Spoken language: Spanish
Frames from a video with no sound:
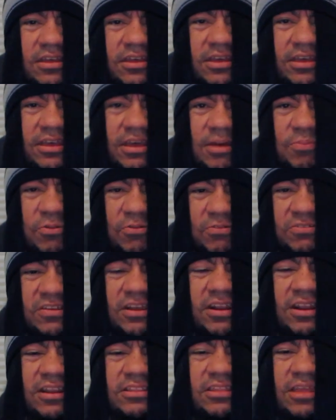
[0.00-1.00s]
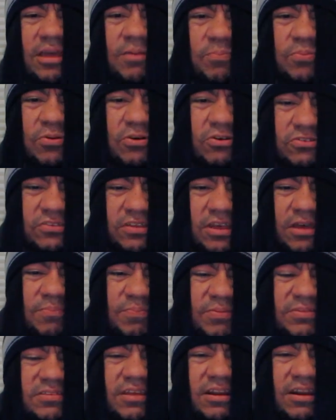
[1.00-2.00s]
eh, aprovechar el tiempo, o sea,
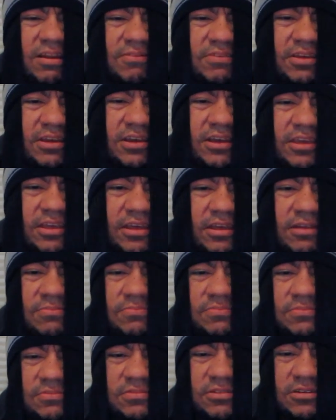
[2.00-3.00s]
pasarla bien allá